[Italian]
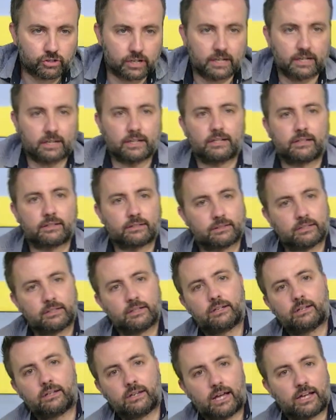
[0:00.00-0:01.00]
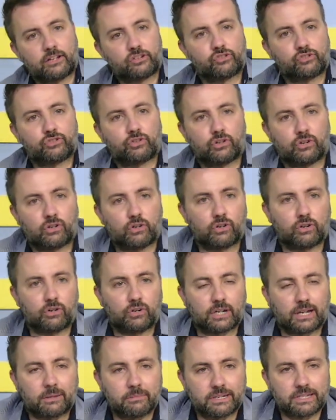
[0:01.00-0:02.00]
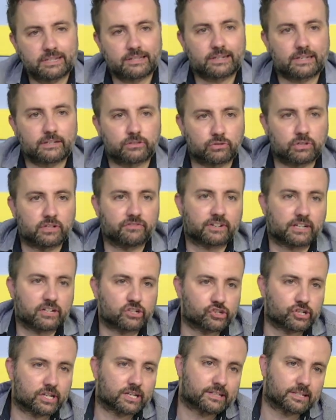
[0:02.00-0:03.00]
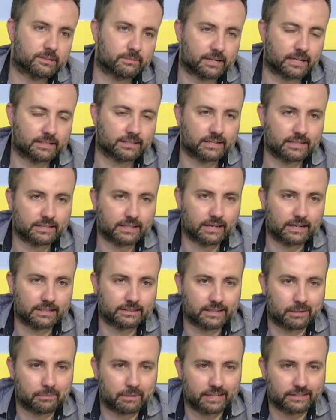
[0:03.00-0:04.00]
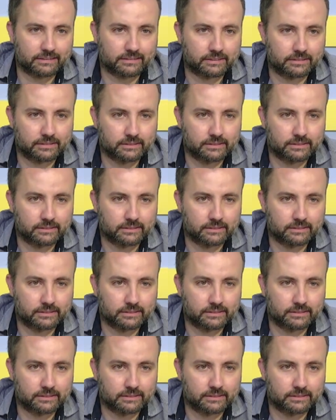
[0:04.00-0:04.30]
Cioè lascio la solo, francese per andare dall'altra parte?